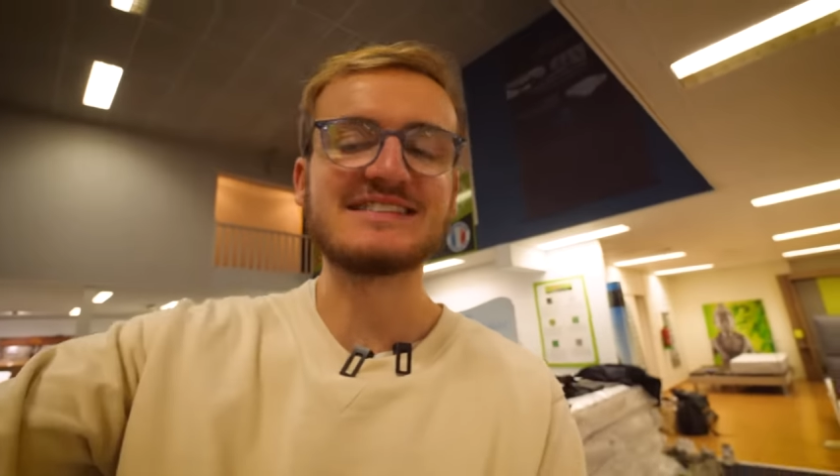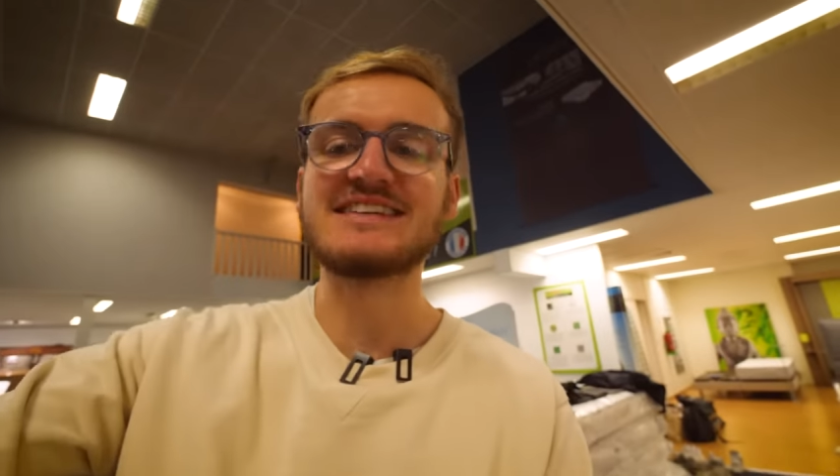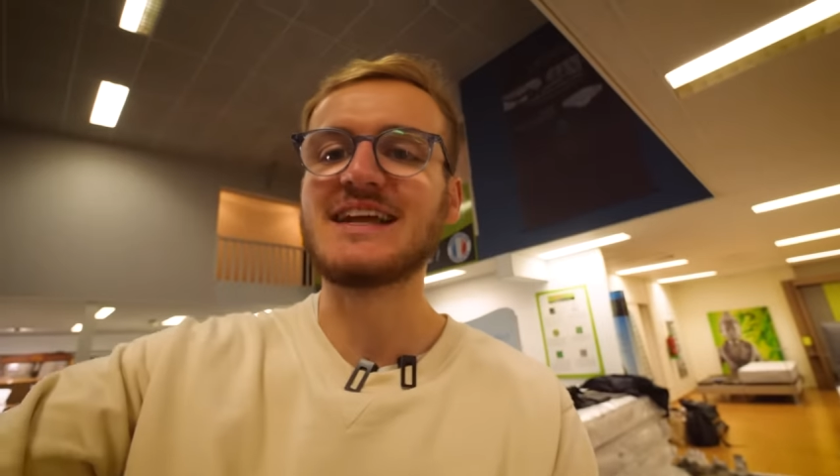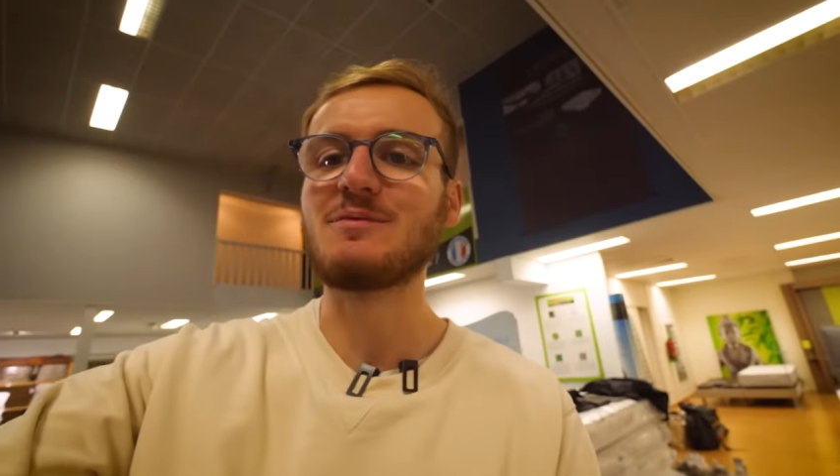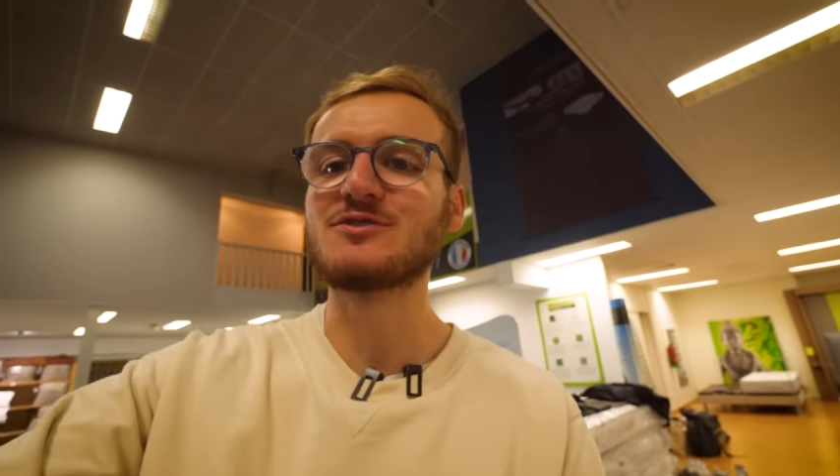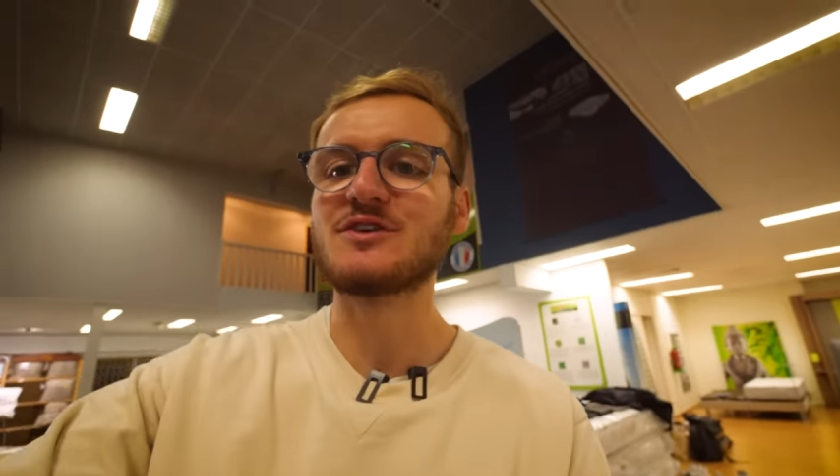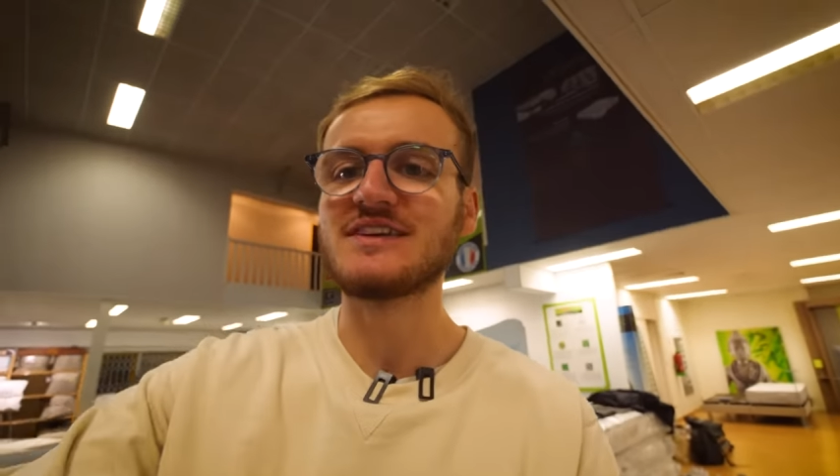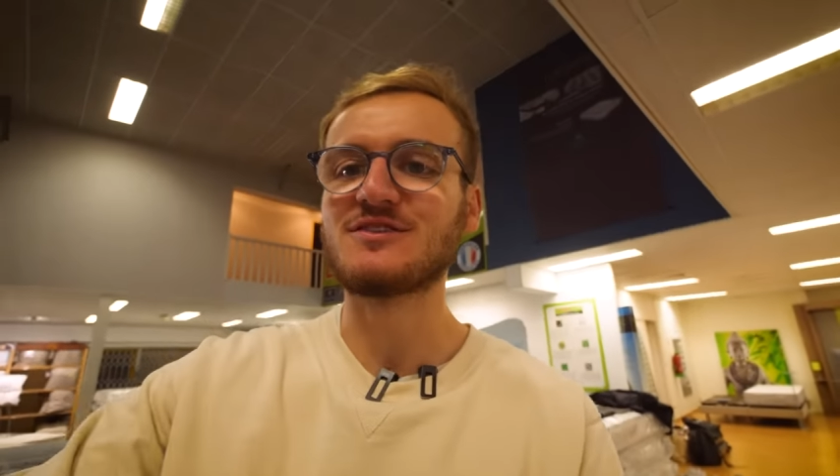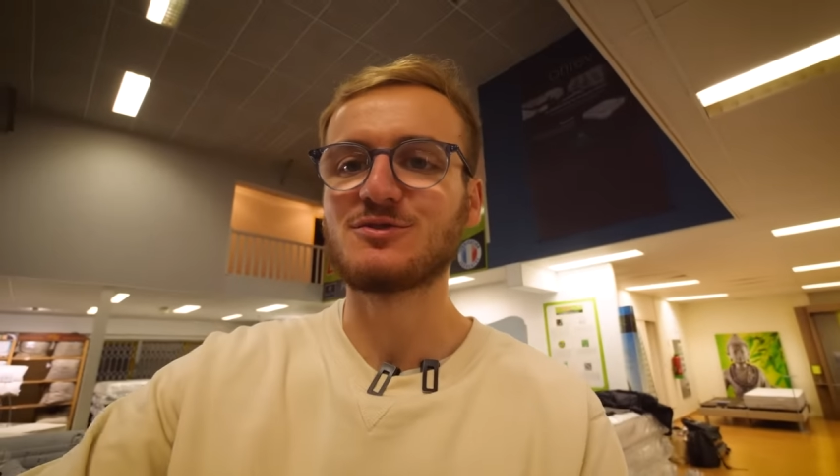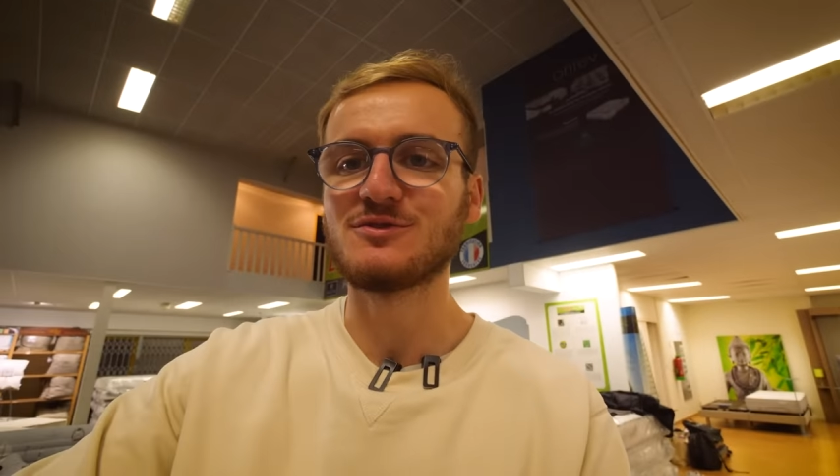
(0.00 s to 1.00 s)
t'as tellement de
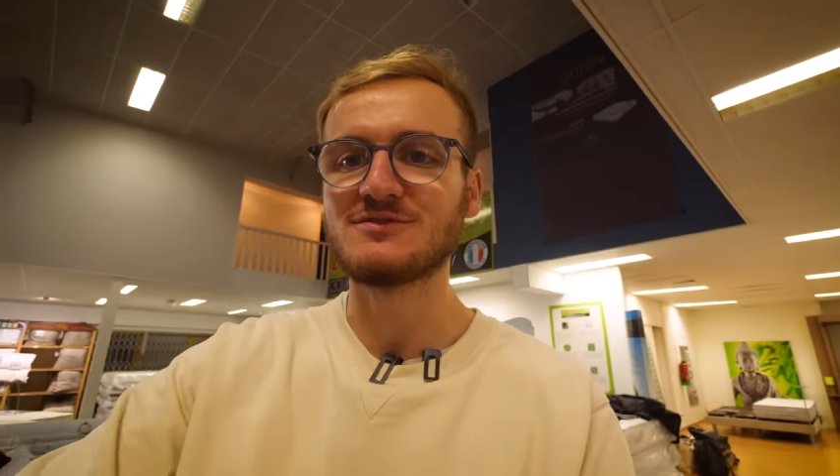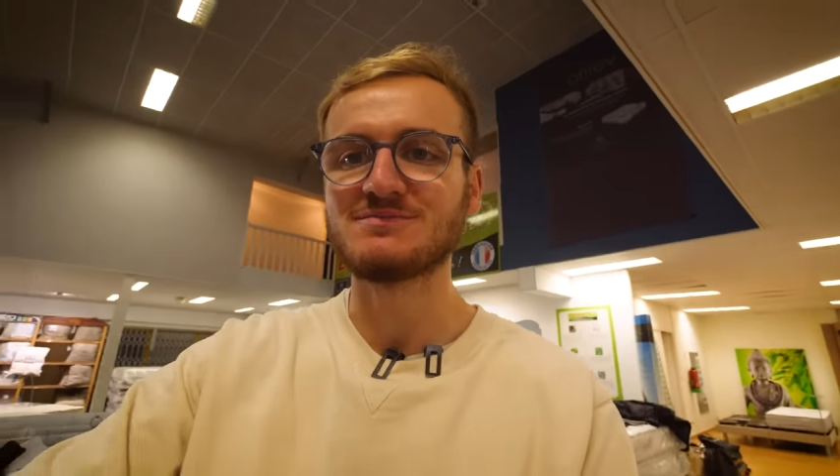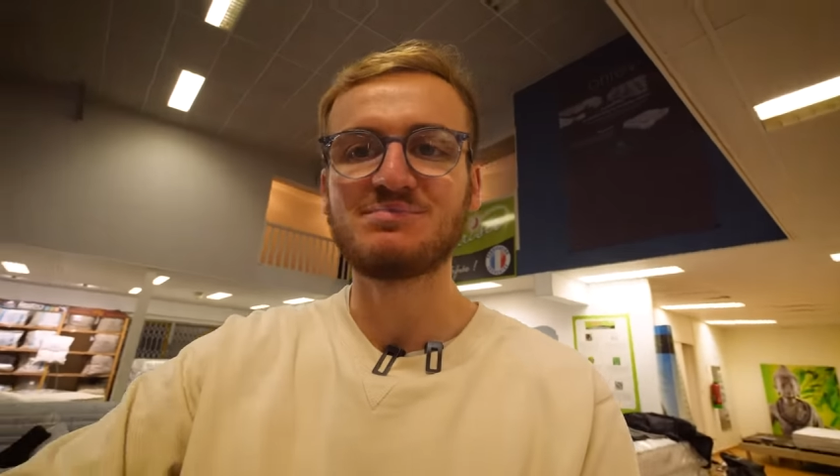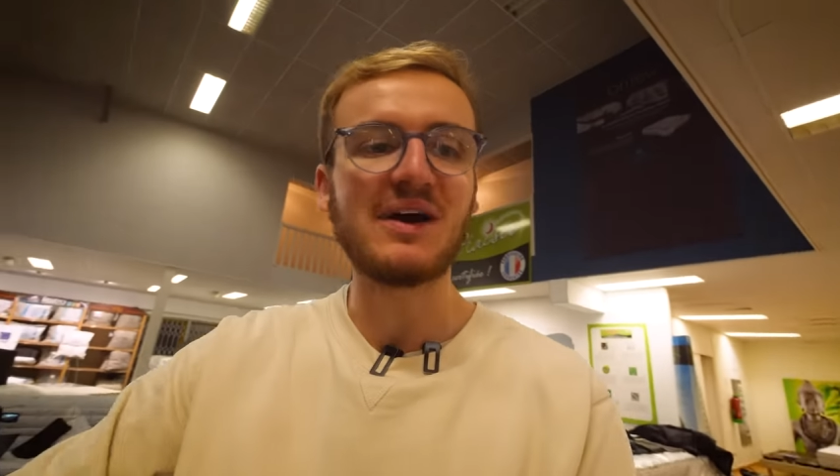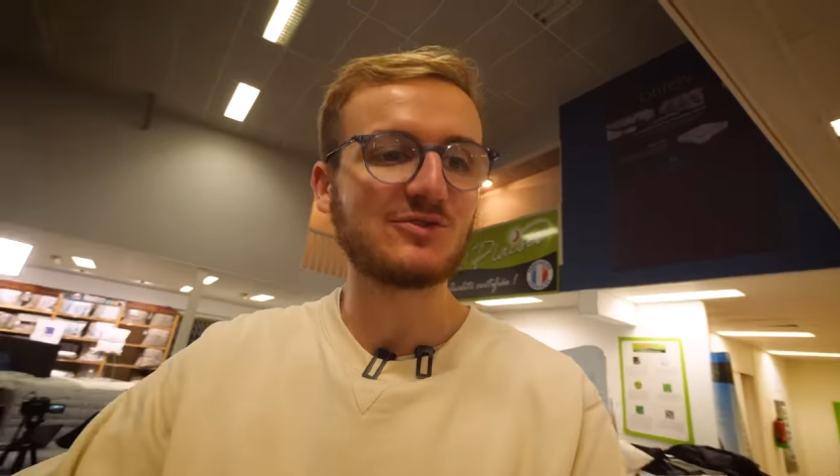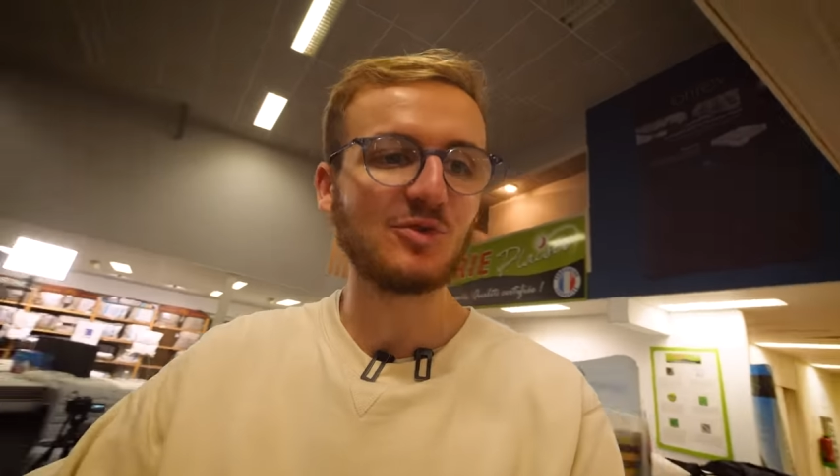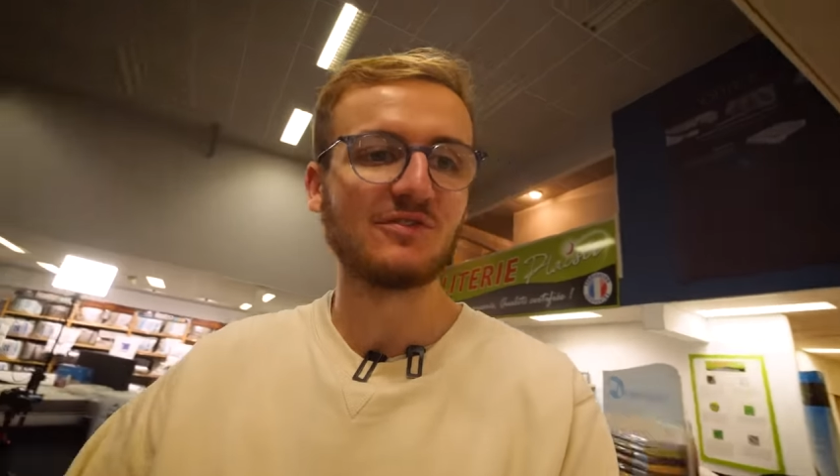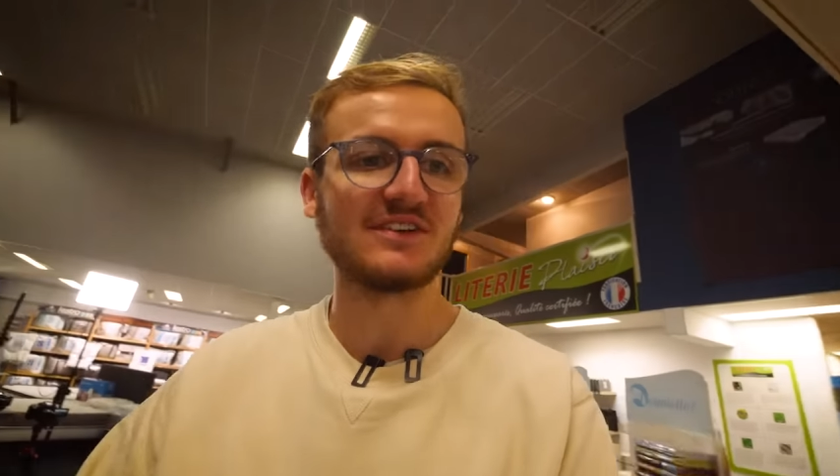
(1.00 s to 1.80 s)
tentations partout en